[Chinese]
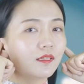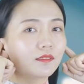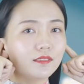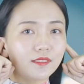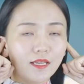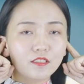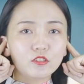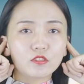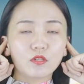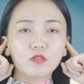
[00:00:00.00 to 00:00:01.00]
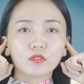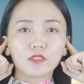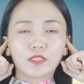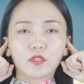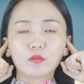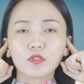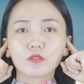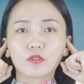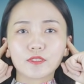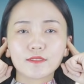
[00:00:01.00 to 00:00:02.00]
那点按的时候呢，也会
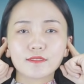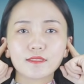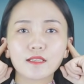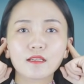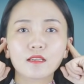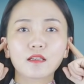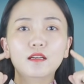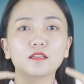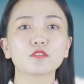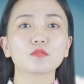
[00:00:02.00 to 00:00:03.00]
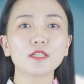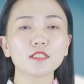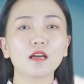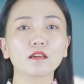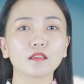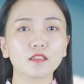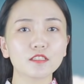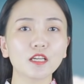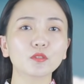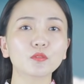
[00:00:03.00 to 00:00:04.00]
有一些酸胀和
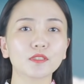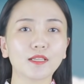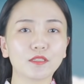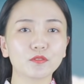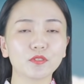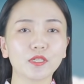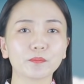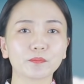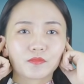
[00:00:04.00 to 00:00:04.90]
胀痛的感觉。